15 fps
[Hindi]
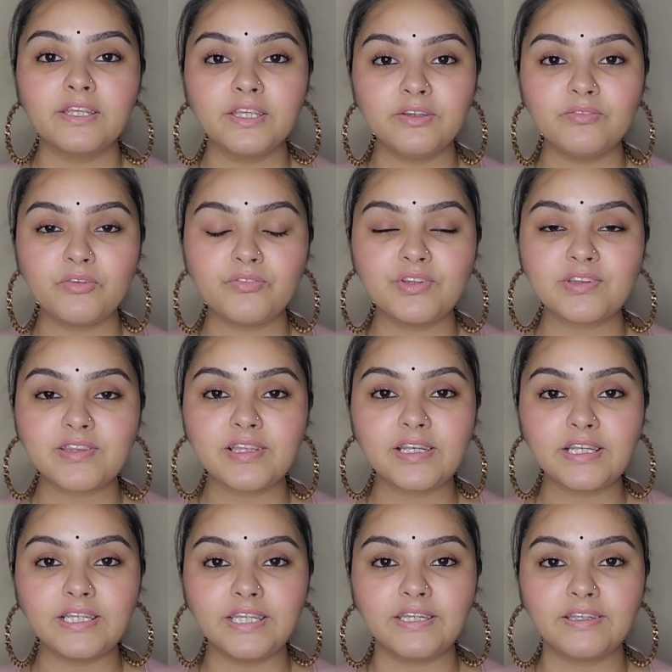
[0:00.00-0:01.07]
गिव अवे से
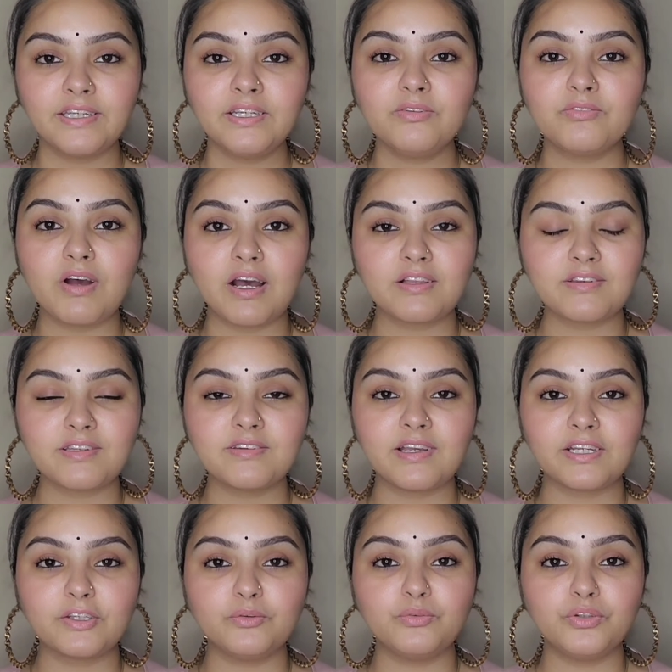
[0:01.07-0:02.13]
रिलेटेड वहाँ से
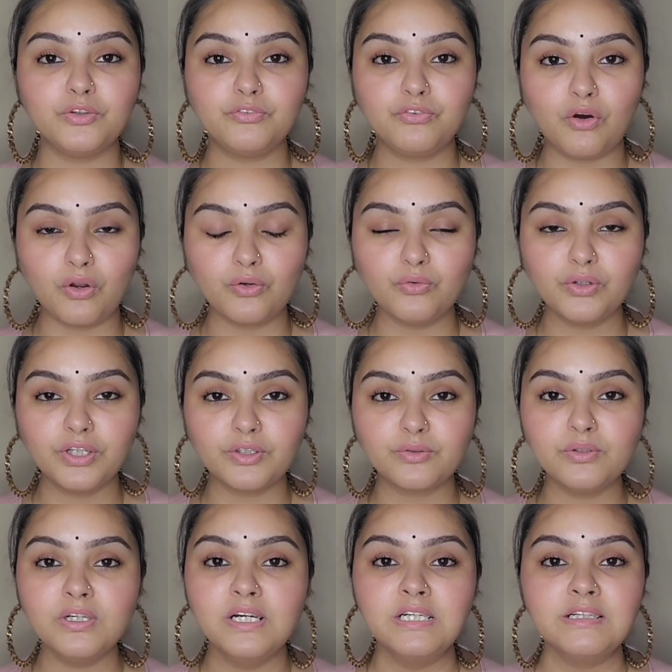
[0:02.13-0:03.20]
जाके उन्हें फॉलो
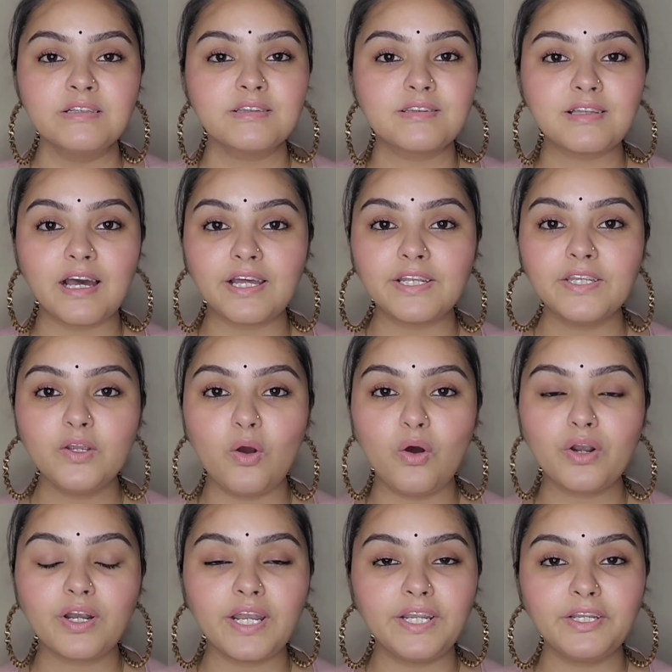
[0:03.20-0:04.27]
करो सारे
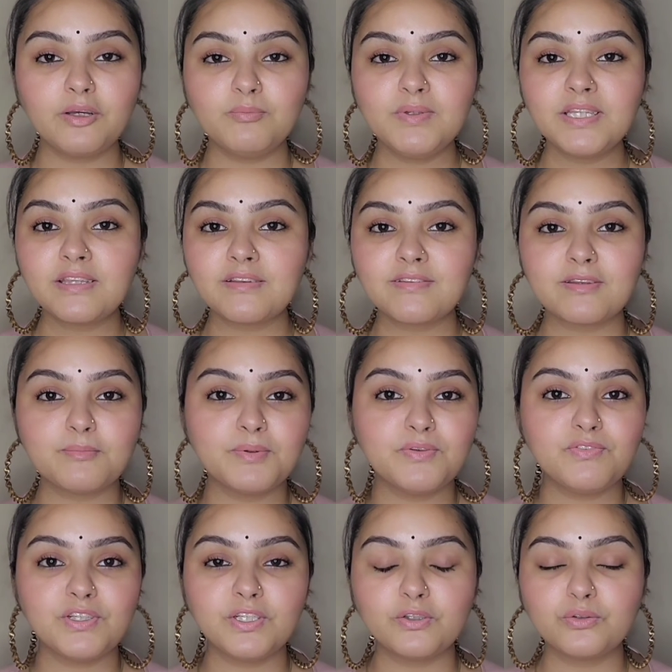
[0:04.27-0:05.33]
और रैंडमली किसी भी
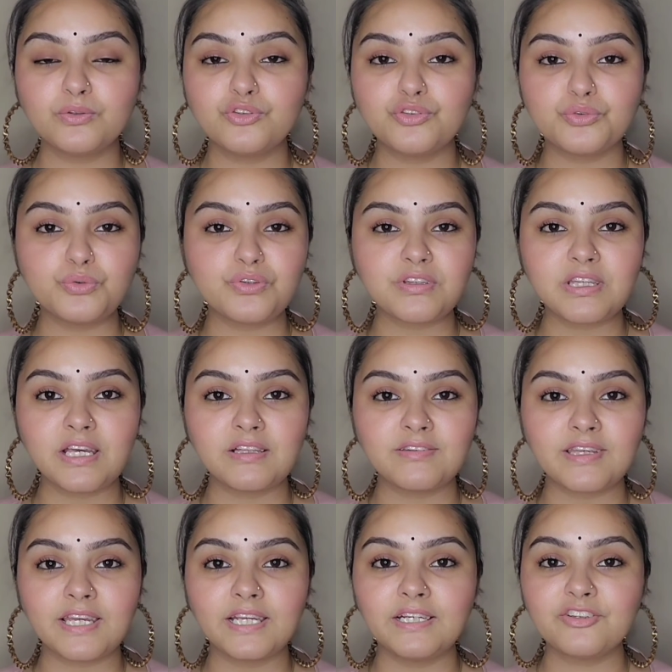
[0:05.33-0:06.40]
विनर को चूज़ किया
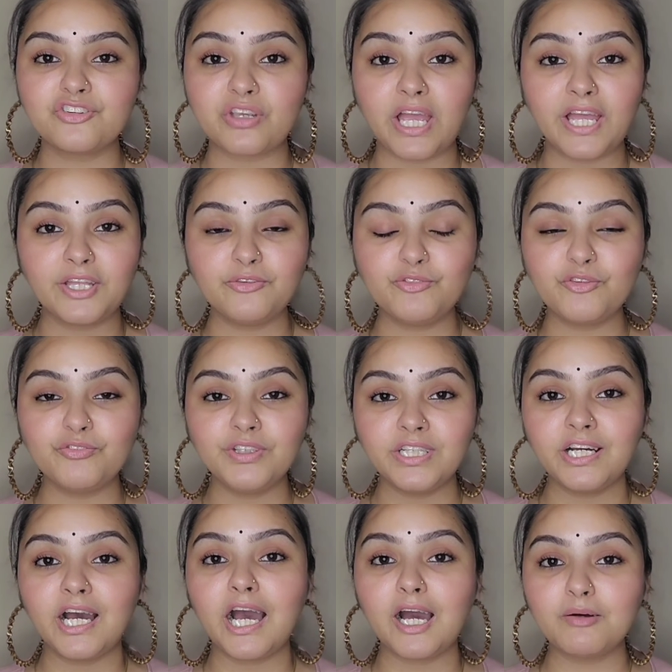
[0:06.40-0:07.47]
जाएगा शायद वो
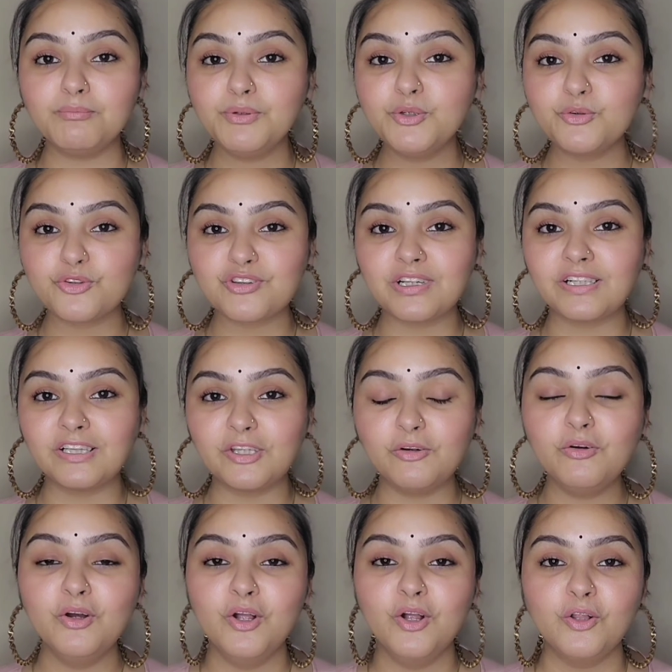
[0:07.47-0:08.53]
विनर आप भी हो सकते
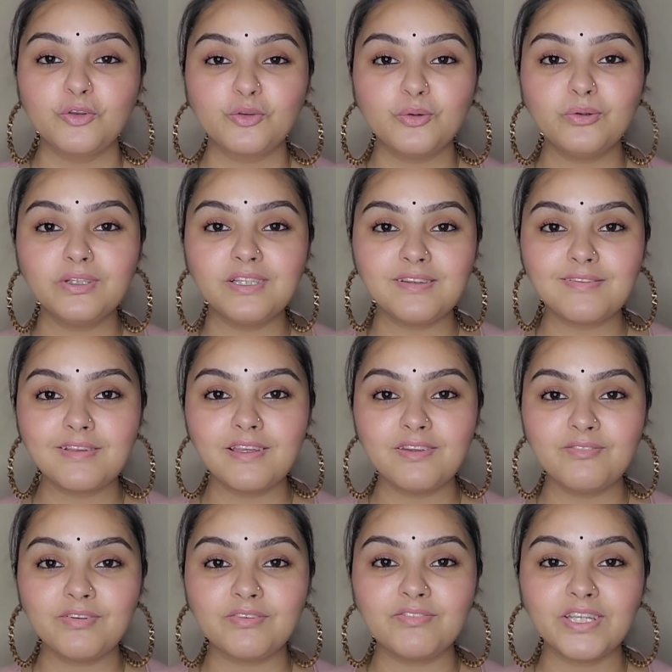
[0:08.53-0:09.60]
हो तो इस
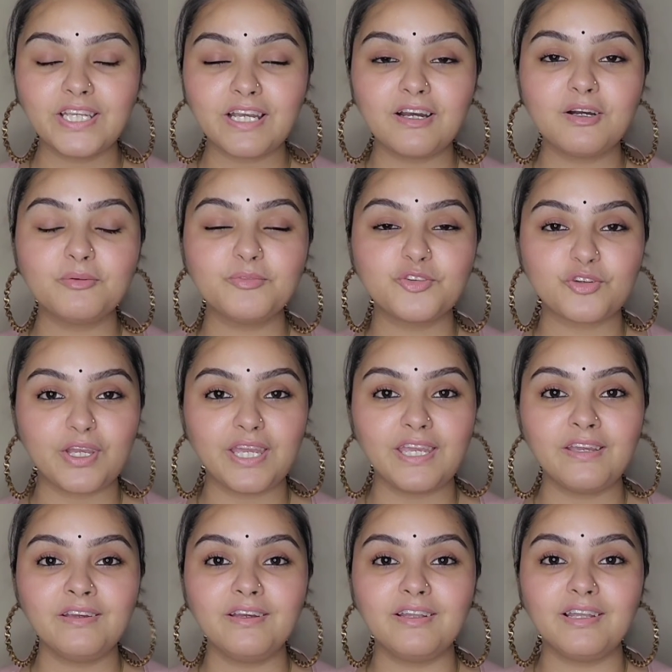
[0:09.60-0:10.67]
गिव अवे का जो है
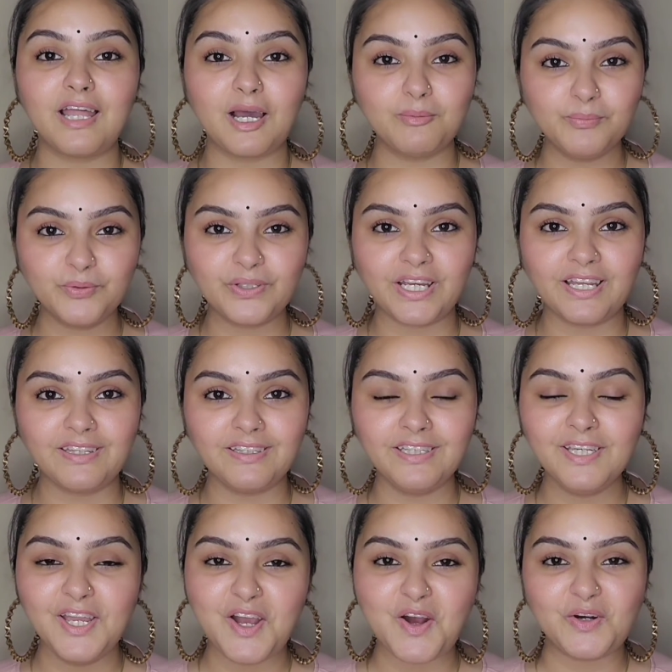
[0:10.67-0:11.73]
लाभ
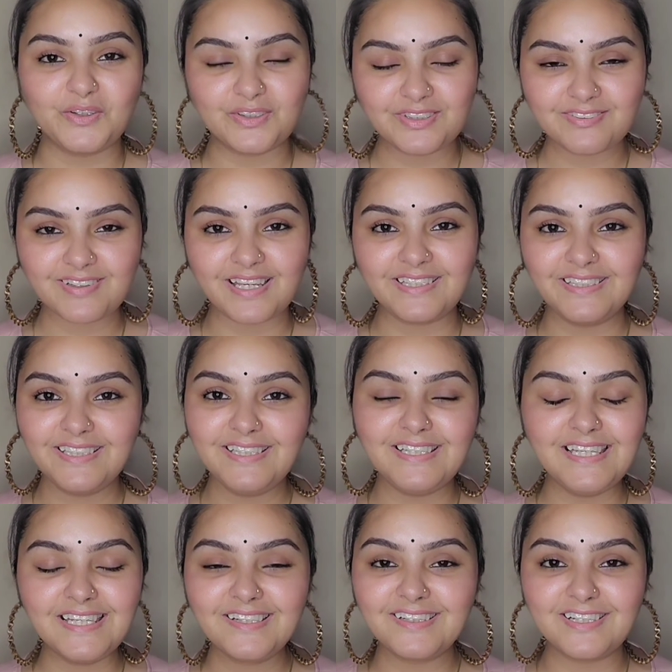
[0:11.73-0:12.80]
उठाइए और जाइए
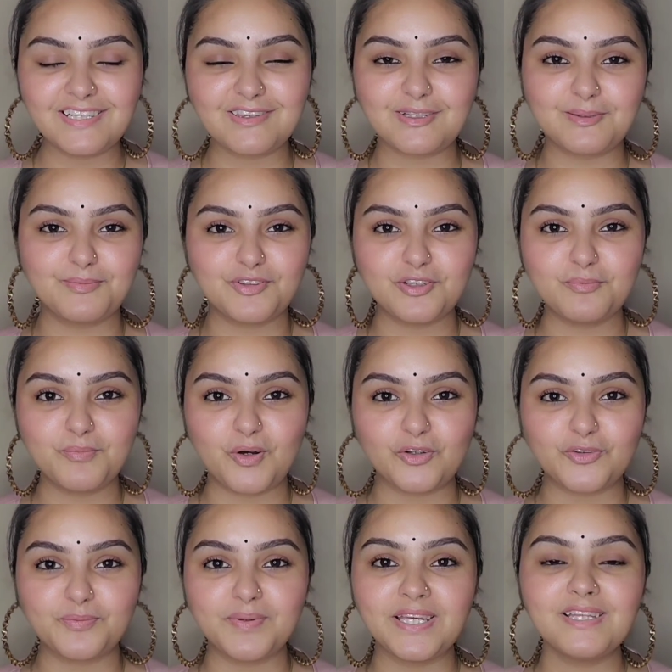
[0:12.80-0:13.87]
लिंक डिस्क्रिप्शन
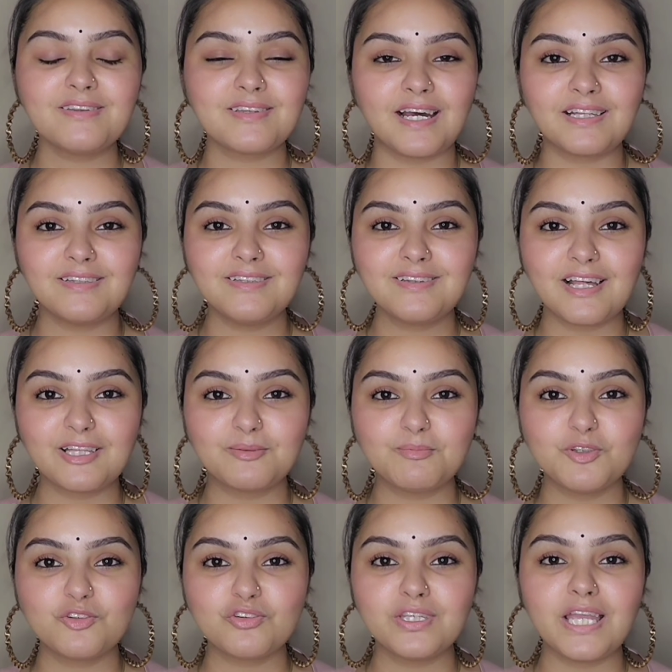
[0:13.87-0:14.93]
बॉक्स में है साथ ही साथ
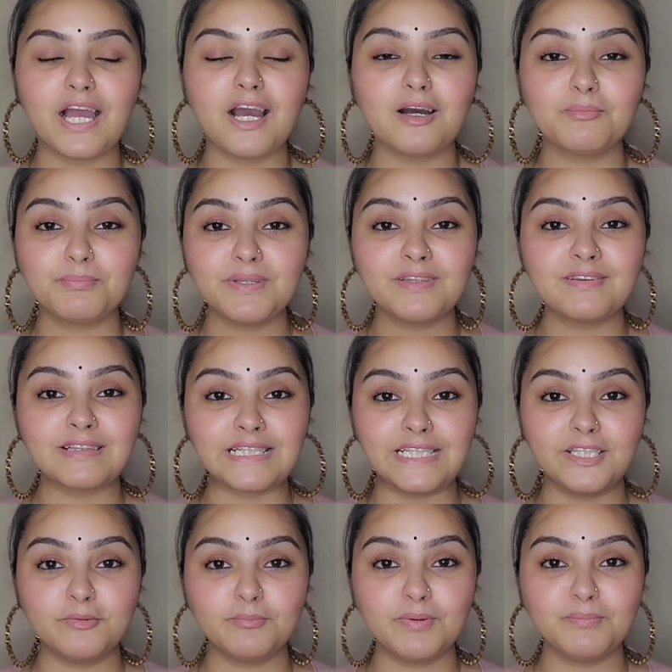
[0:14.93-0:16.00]
में जो यहाँ पे
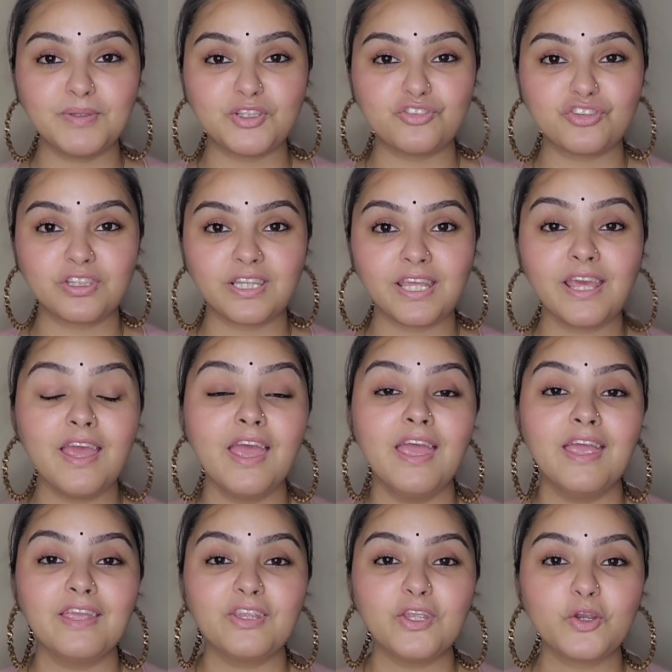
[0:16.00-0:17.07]
स्क्रीन पे मेंशन है
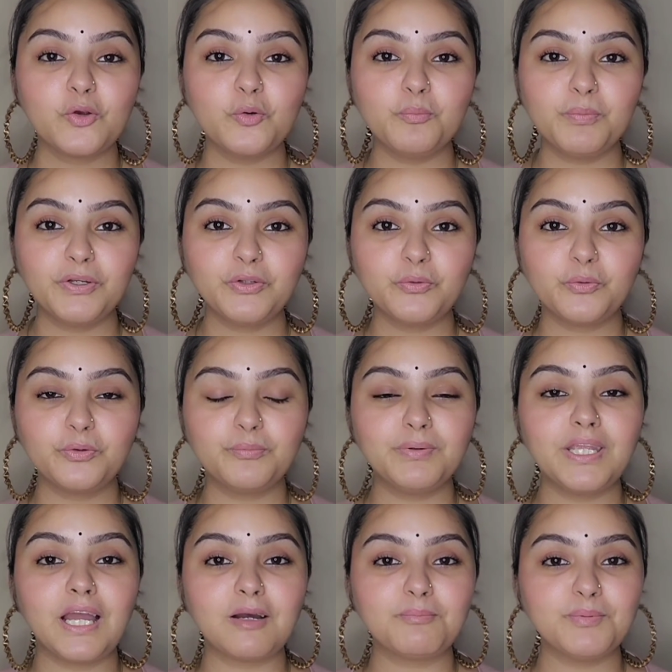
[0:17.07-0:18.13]
ये कूपन कोड
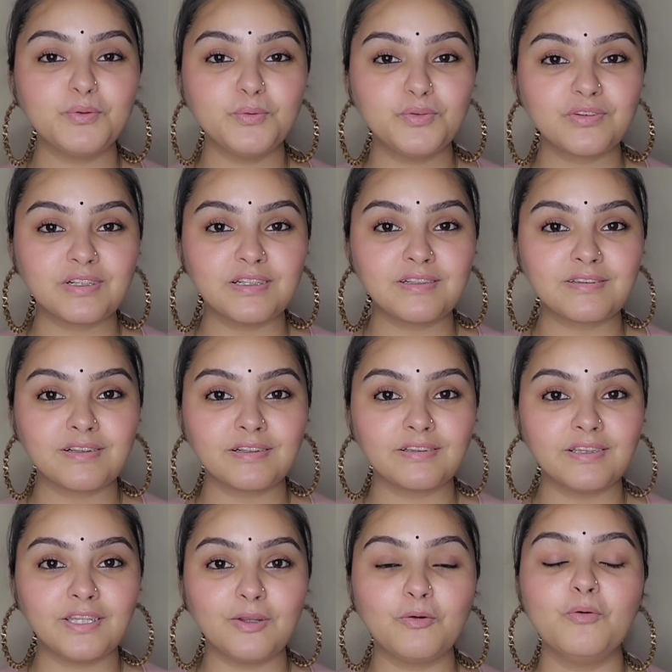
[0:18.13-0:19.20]
भी आप यूज़ कर
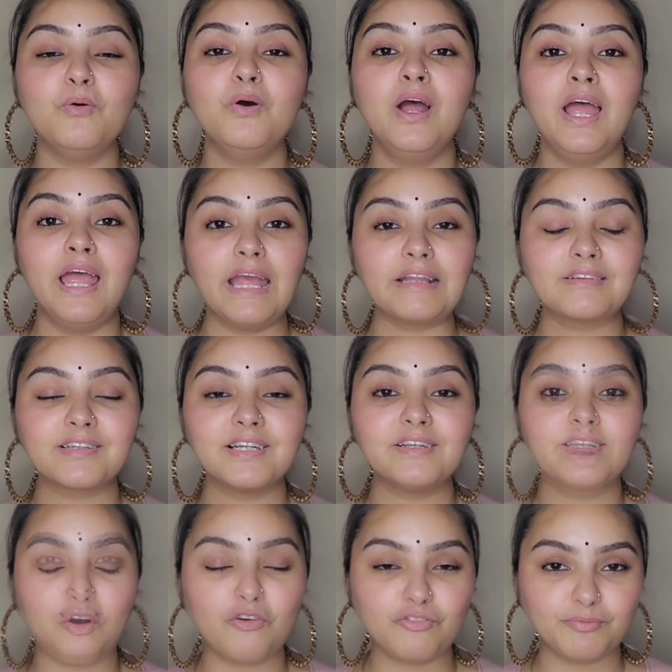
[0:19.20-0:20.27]
सकते हो एक्स्ट्रा
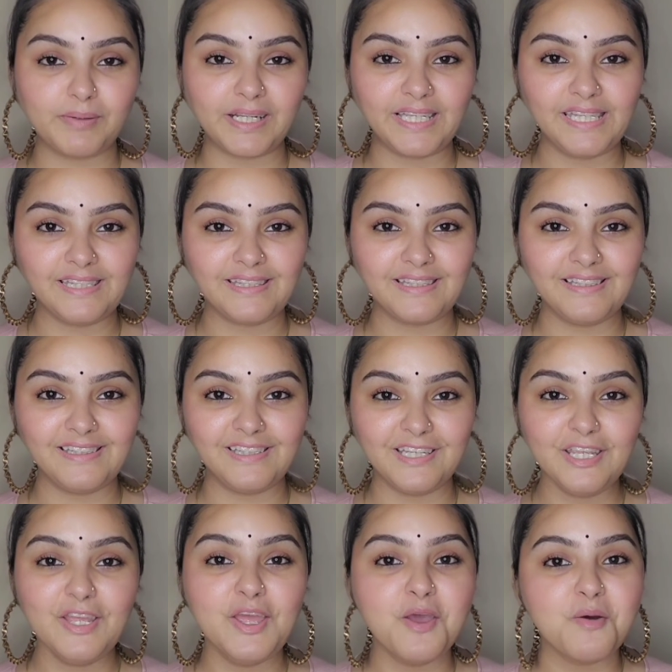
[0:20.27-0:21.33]
टैक्स पाने के
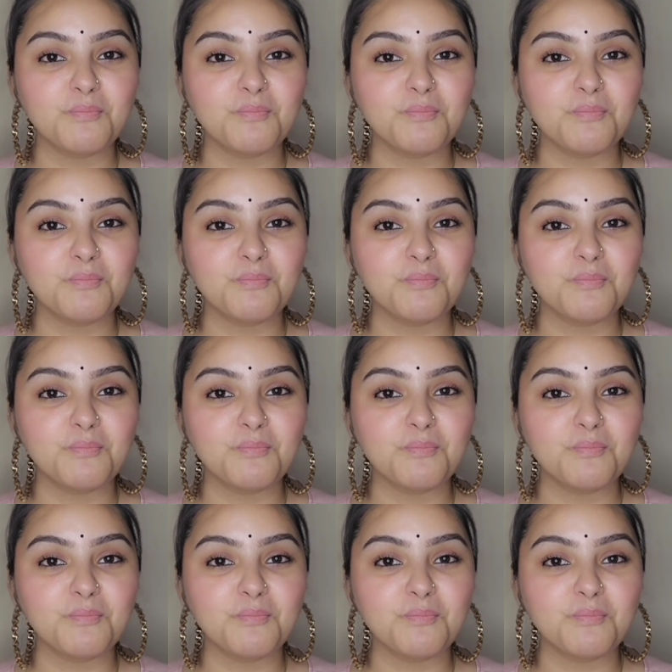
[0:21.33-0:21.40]
लिए